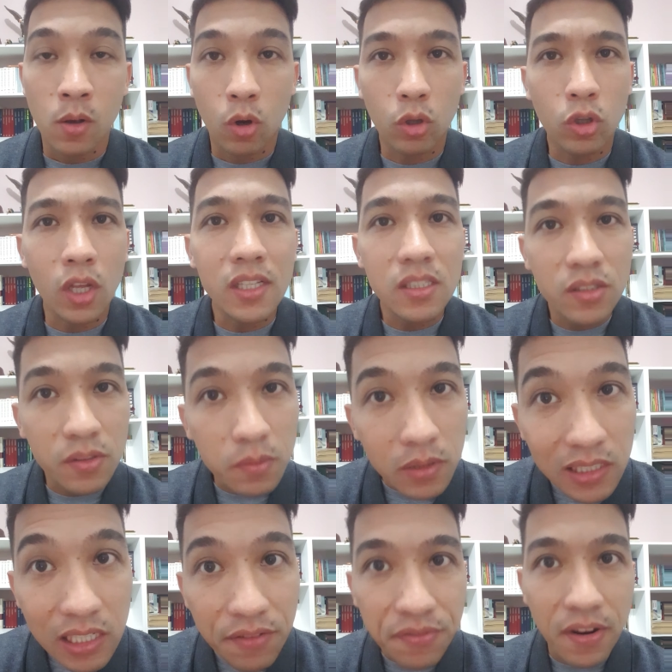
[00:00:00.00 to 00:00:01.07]
Quando nós
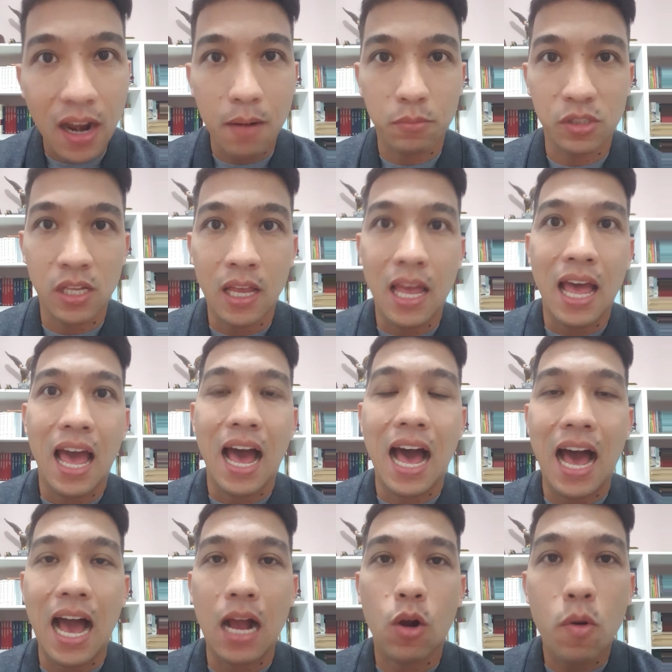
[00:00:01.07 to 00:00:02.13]
tivermos
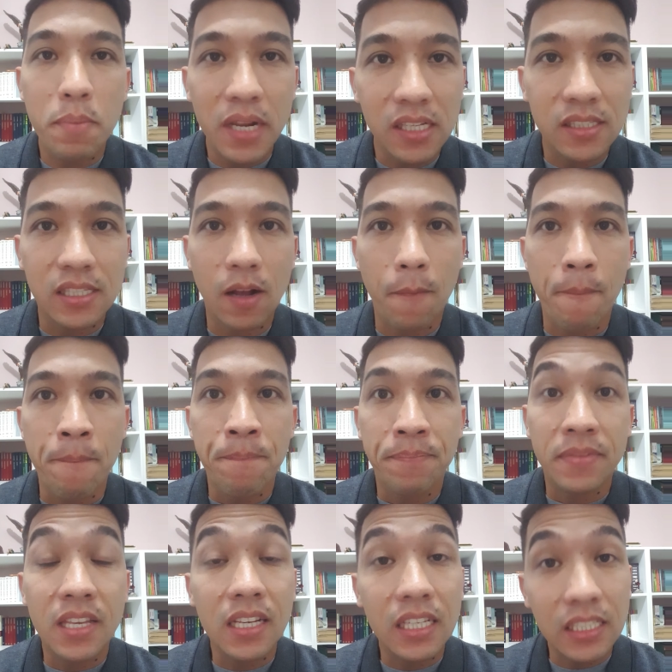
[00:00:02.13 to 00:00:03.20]
a compreensão
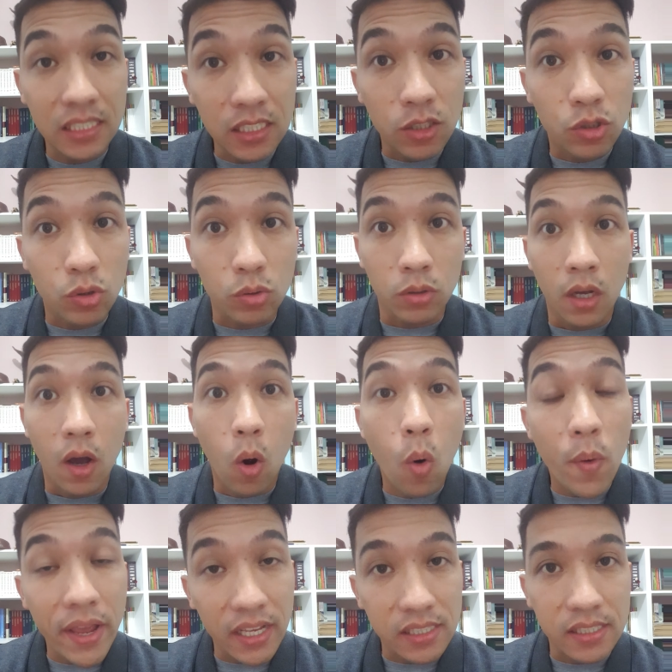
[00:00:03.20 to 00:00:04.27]
de que isso
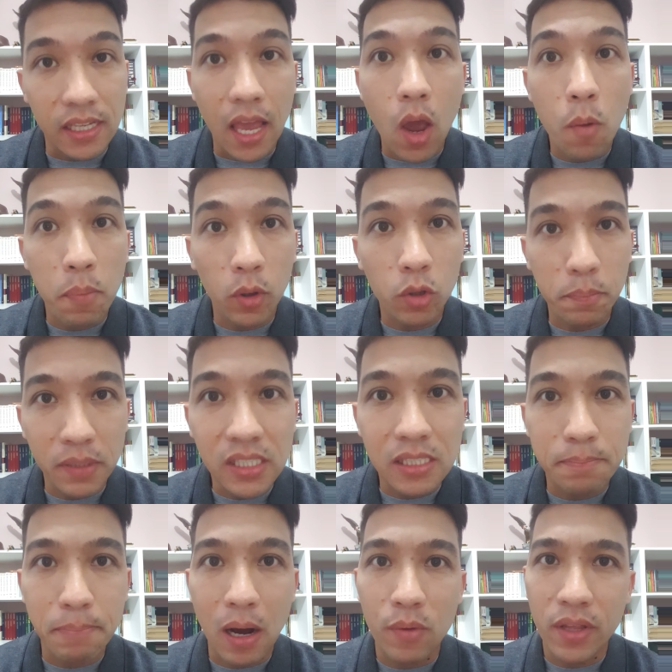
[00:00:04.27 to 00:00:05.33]
ou esse é o ponto
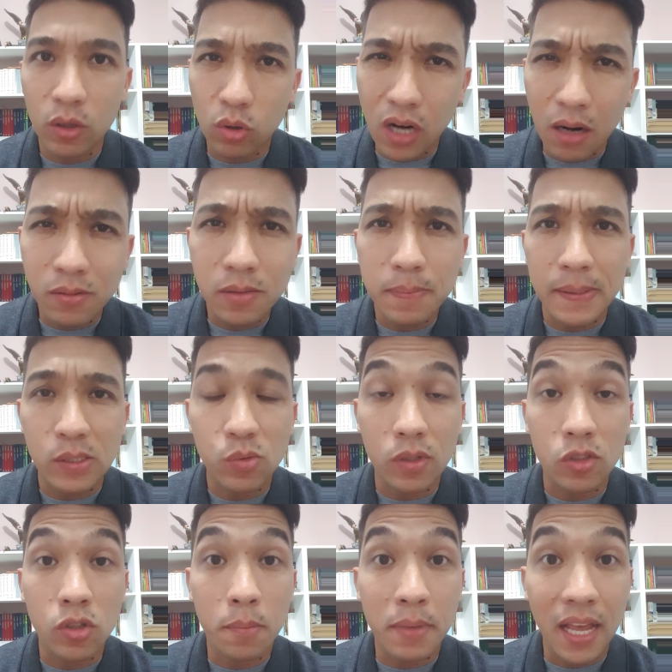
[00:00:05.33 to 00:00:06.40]
principal e educarmos
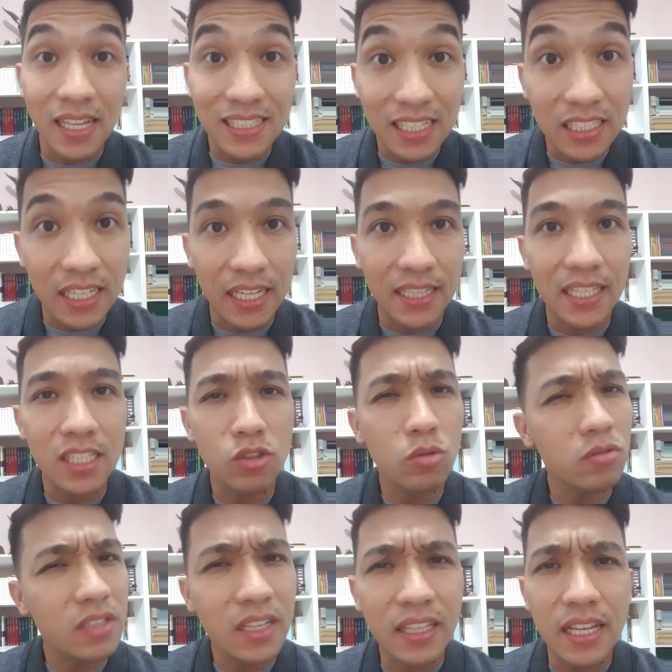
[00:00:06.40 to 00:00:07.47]
pessoas sobre essa diretriz,
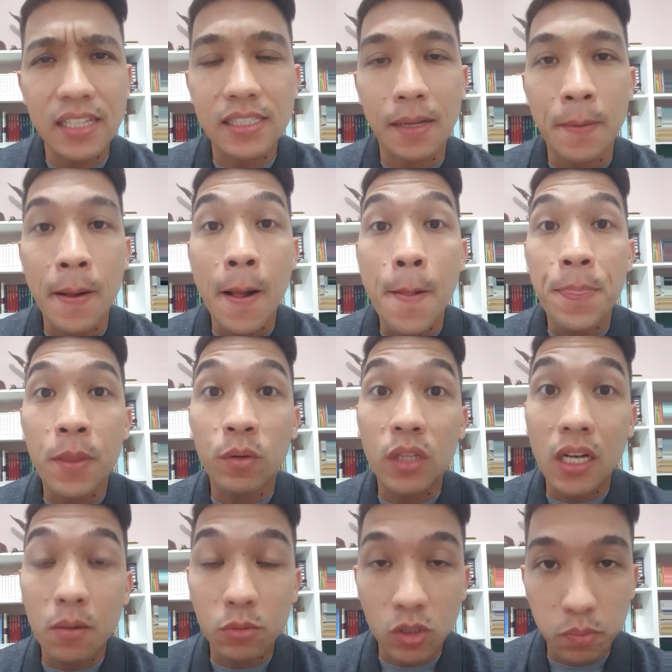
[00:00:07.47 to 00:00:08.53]
com certeza não
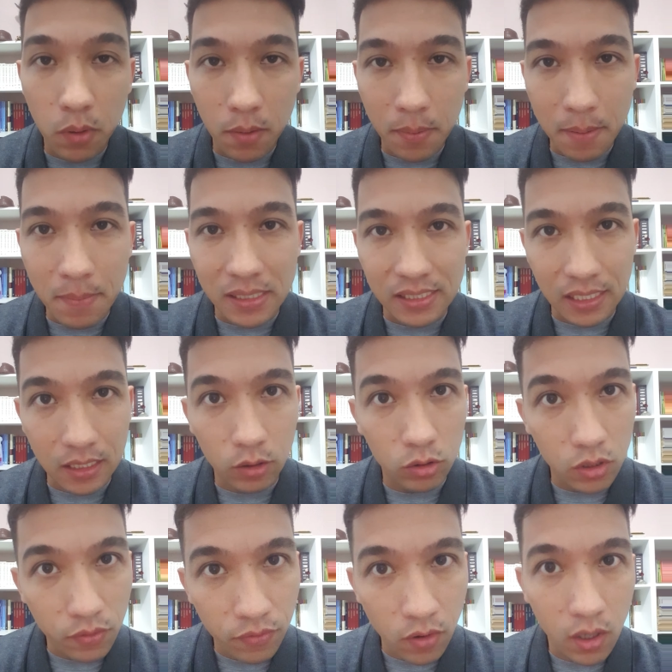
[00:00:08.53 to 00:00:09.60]
teremos problema acerca do
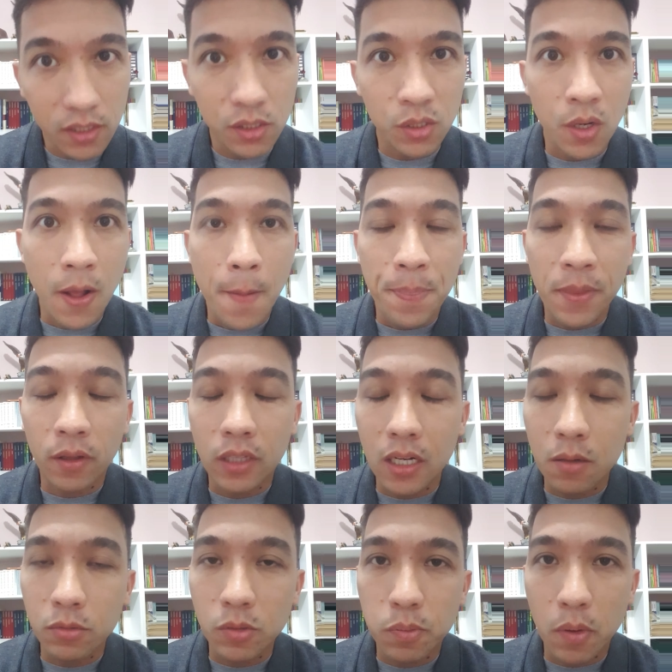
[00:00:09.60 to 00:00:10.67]
divórcio, não
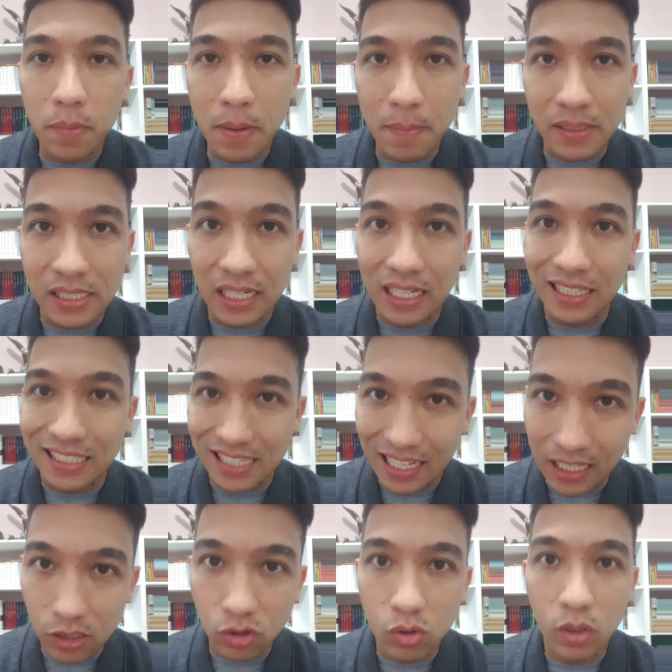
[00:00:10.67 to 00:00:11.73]
teremos problema acerca das
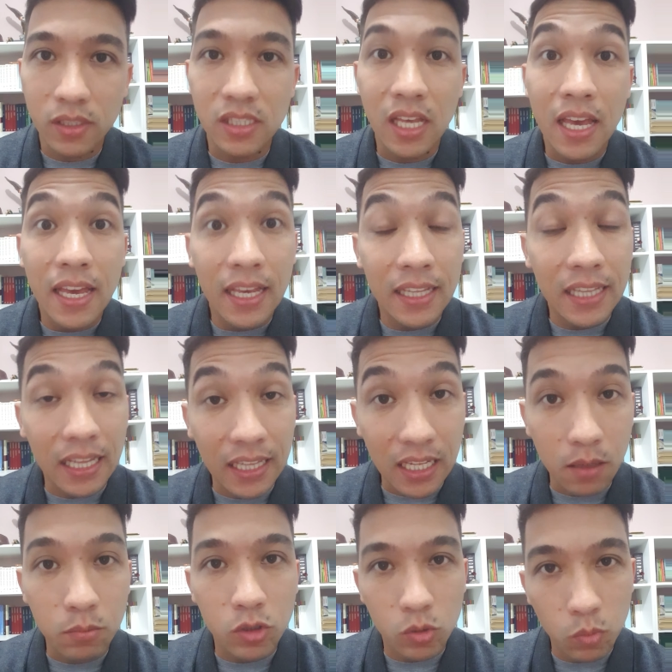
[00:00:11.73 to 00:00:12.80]
relações,
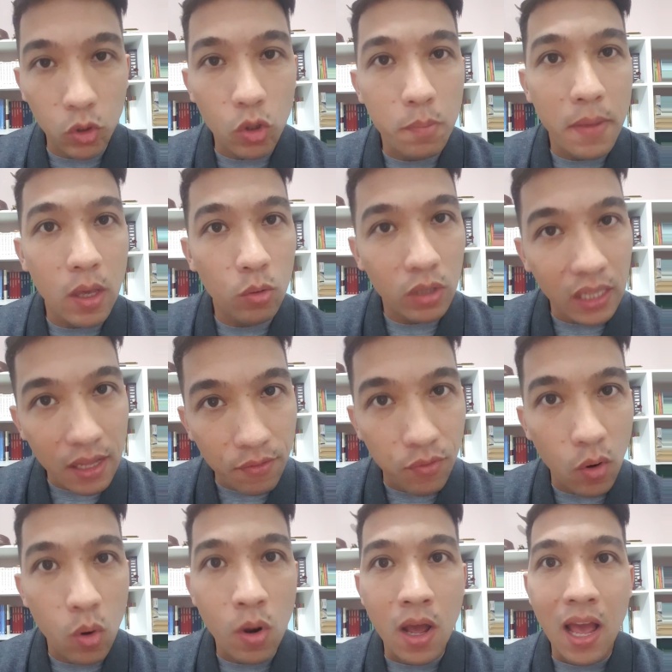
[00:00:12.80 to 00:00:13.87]
entenderemos muito bem o que
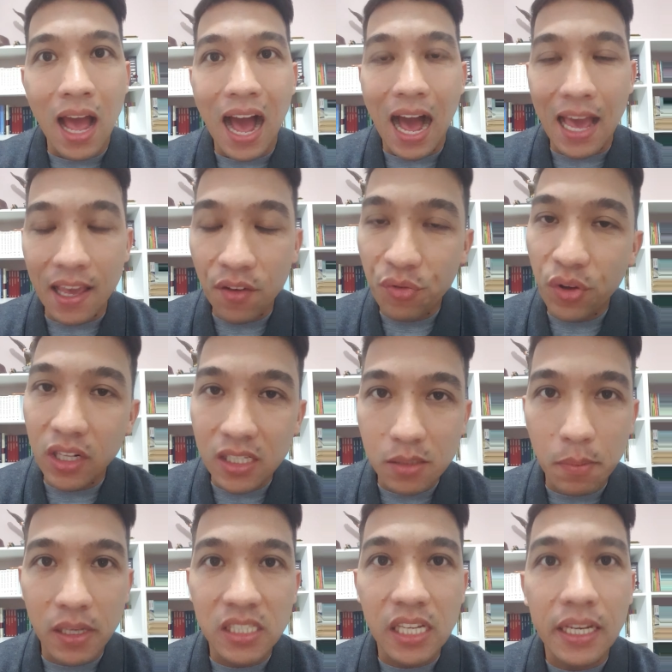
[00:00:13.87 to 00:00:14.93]
levou a
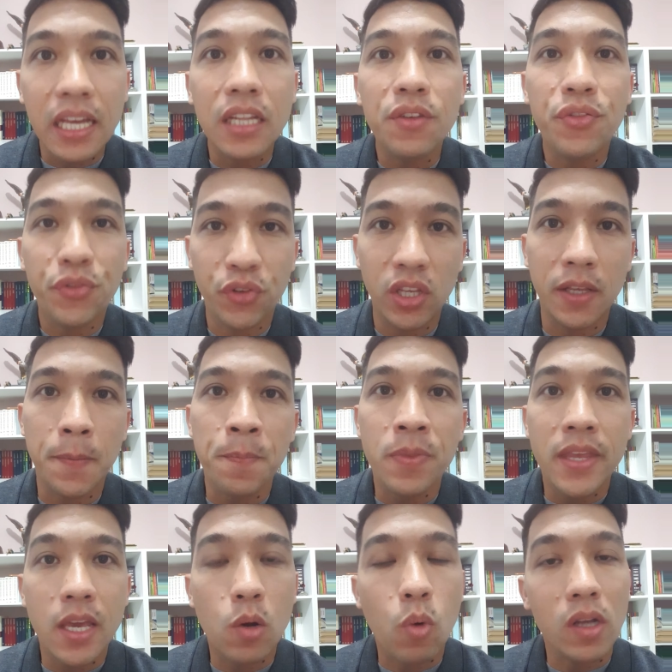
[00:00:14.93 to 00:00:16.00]
infelizmente aquele fim
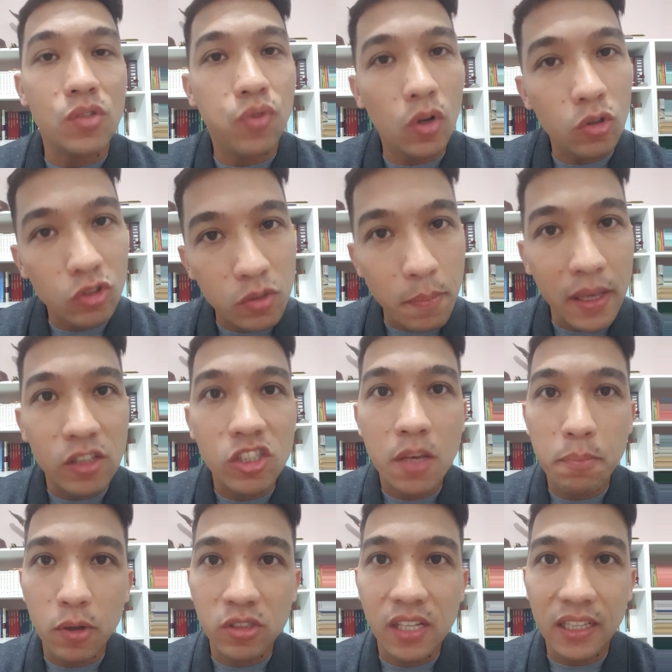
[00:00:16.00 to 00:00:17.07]
e quais foram os meios que
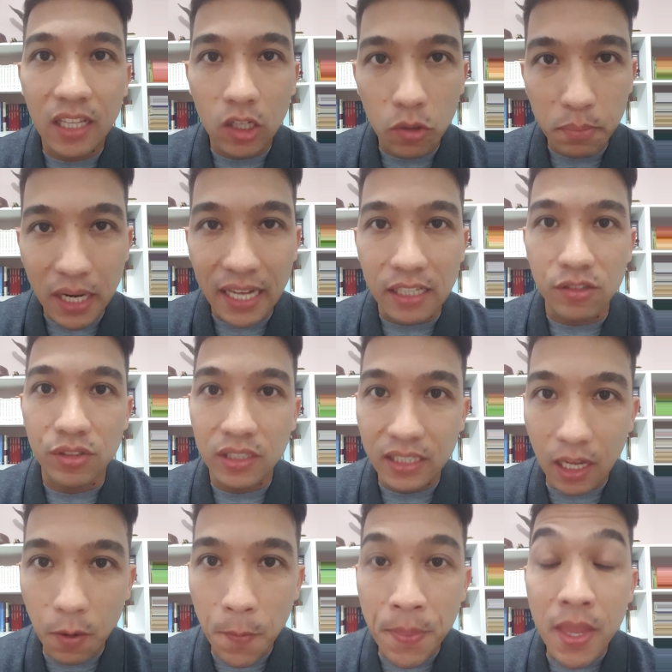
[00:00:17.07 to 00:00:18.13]
procederam para isso.
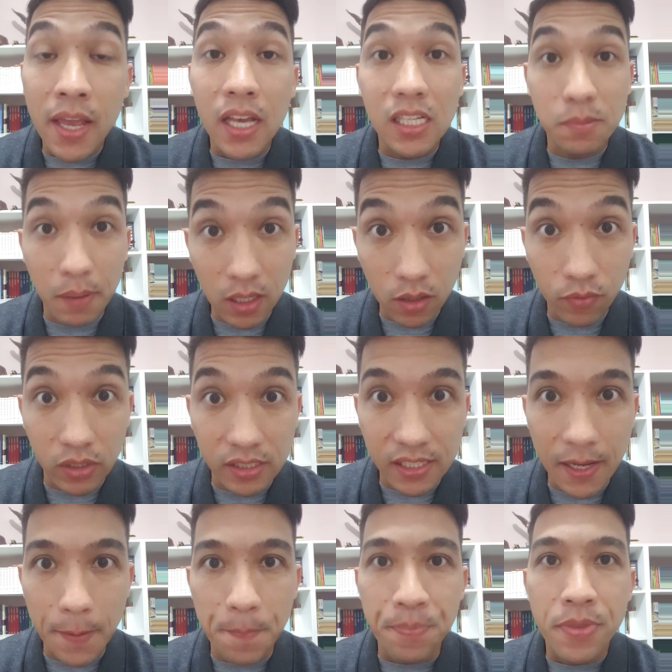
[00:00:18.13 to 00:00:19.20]
Então, espero que
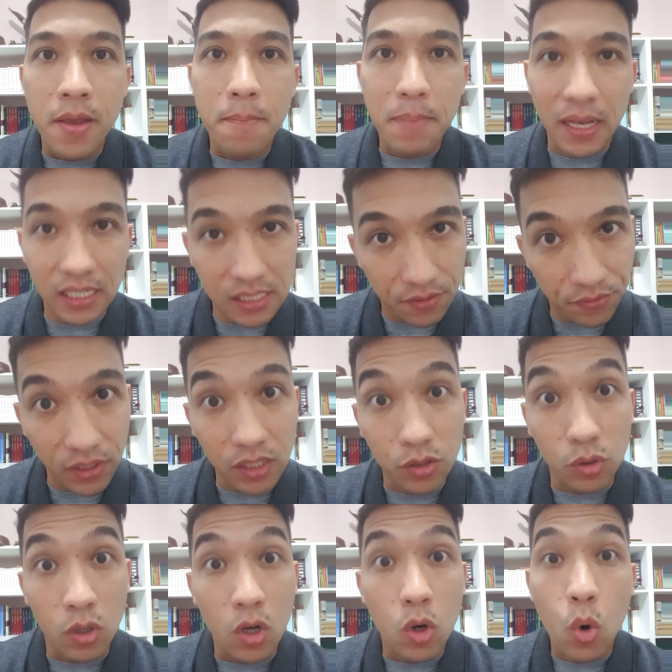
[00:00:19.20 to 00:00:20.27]
você pegue esse
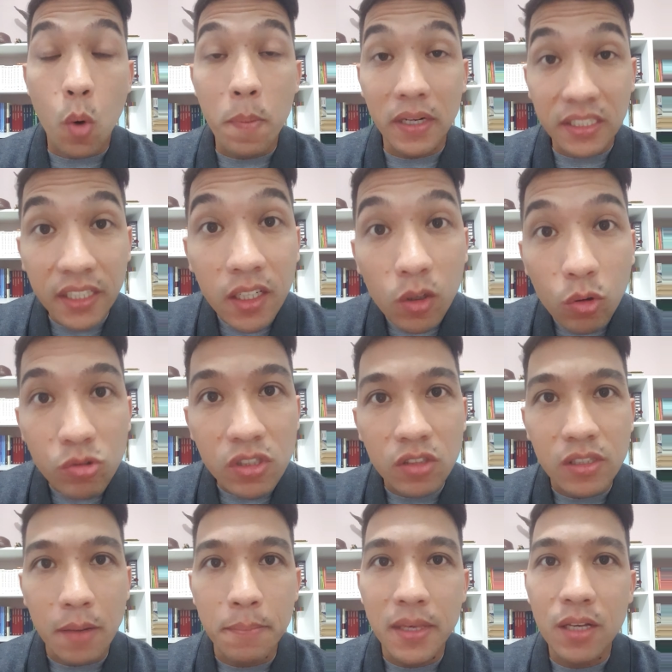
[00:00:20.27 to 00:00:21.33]
vídeo, compartilhe com
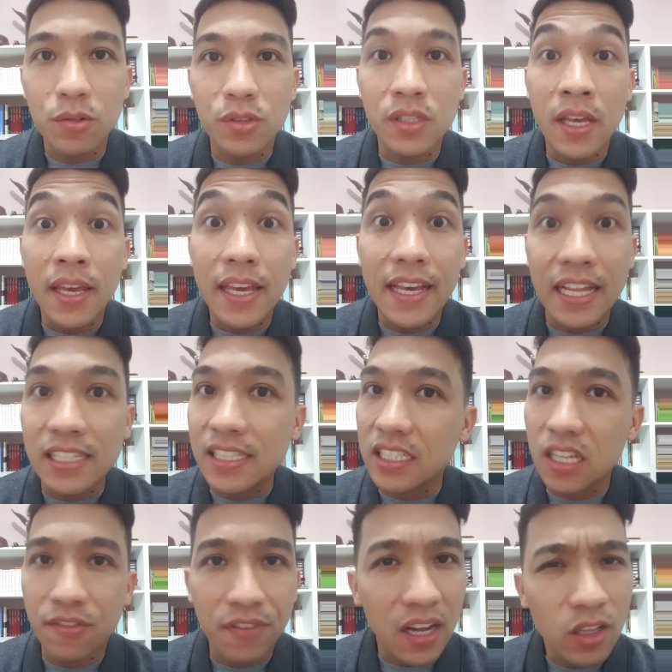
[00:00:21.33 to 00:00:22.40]
seus amigos e que ele
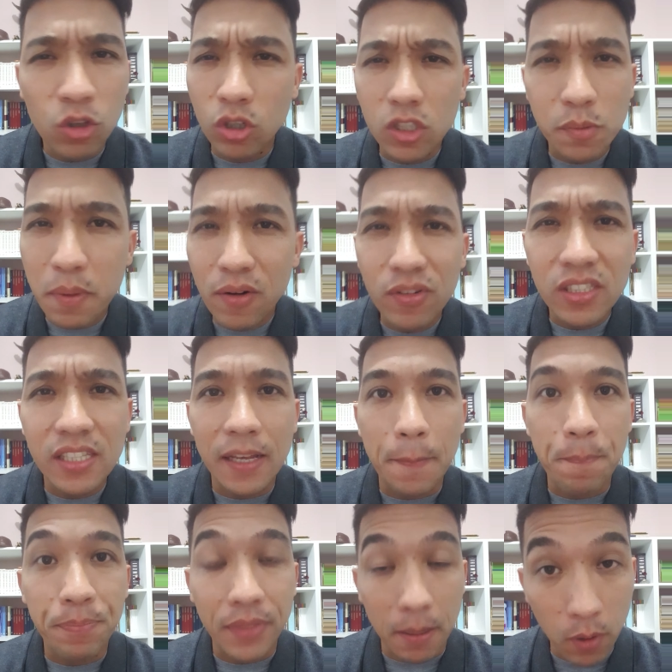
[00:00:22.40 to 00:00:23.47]
seja valioso para você,
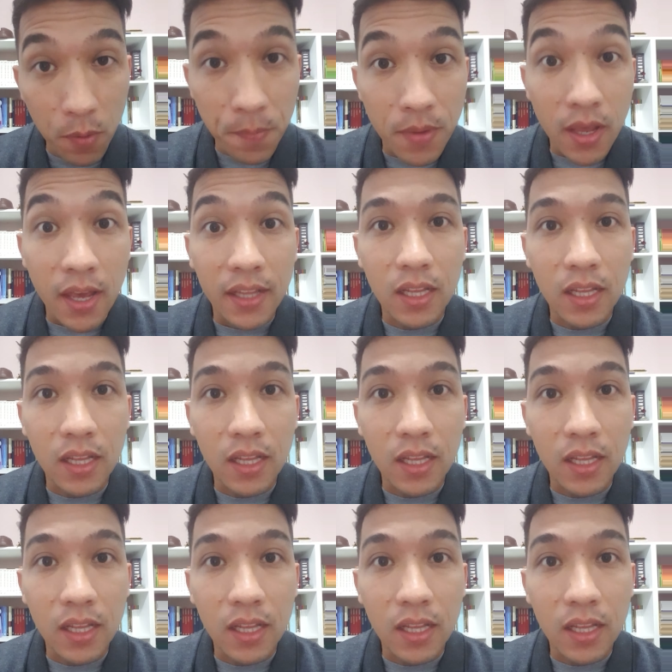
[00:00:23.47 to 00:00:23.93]
tá bom?